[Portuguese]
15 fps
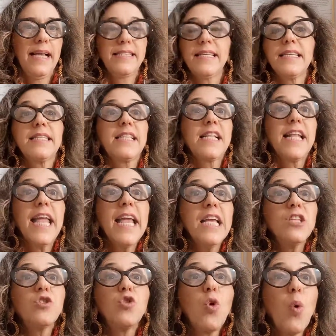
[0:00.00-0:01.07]
essas
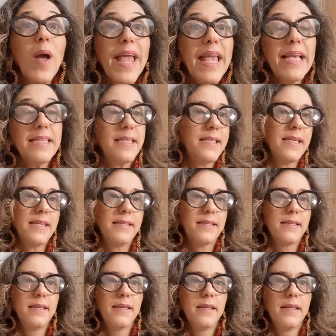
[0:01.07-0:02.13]
três doenças